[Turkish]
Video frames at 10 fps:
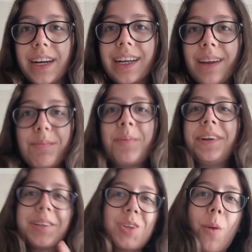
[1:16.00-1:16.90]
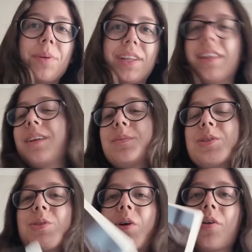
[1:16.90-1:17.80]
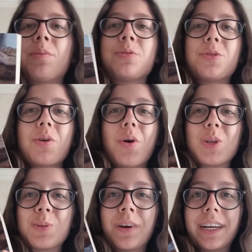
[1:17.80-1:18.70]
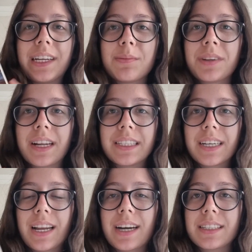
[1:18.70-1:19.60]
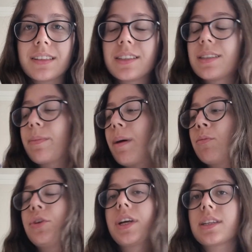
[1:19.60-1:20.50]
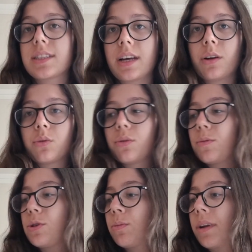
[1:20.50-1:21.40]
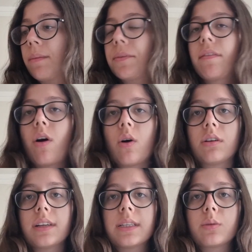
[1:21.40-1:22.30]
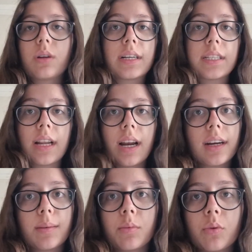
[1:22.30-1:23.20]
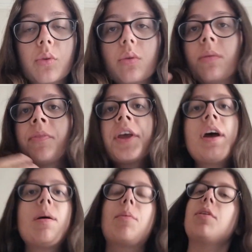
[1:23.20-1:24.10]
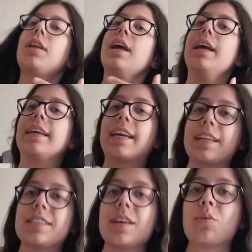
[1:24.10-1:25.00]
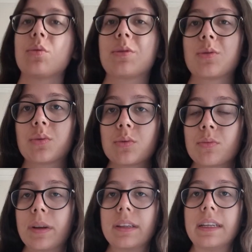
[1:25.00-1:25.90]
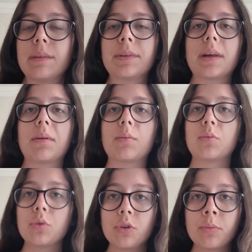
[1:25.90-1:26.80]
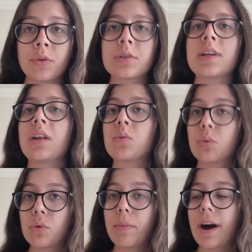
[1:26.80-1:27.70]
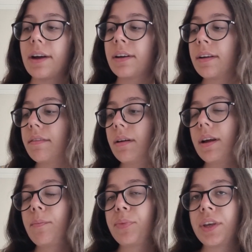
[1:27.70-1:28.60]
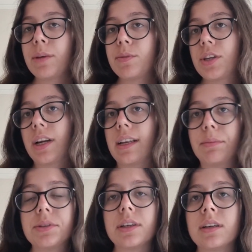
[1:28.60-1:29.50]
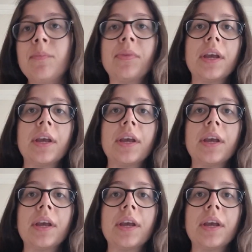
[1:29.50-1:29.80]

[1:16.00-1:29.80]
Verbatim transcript: konuşurken bir minik sohbet edelim istiyorum. Şu Osman kitabını hatırlarsınız. Ben bunu yazlığa götürmüştüm yanımda ve orada sular seller gibi okudum. Böyle gece uyku tutmadı. Dedim ki ben uyumuyorsan oku bari ve iyi bir şekilde bitirdim.